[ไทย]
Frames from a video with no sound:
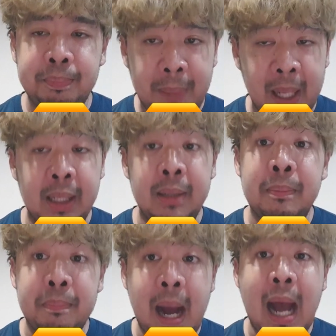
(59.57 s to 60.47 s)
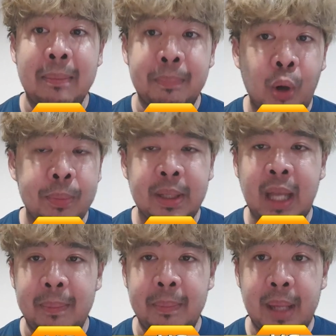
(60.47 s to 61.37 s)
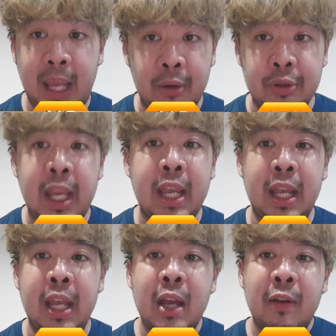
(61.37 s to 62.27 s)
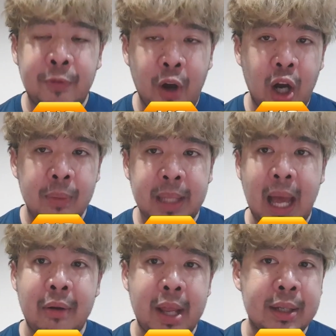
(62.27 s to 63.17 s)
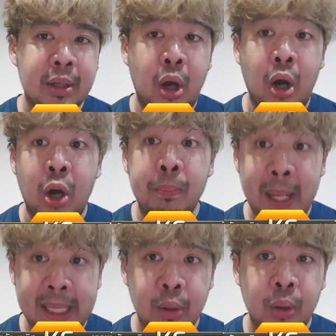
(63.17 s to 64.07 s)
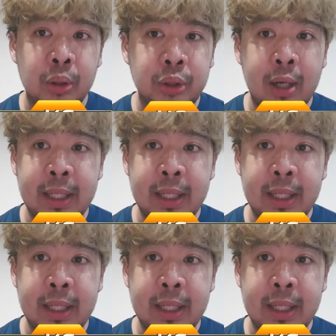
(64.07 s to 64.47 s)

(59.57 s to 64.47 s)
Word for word: เปิดบ้านพบกับเอลเช่ฟอร์มการเล่นของเบริโกตอน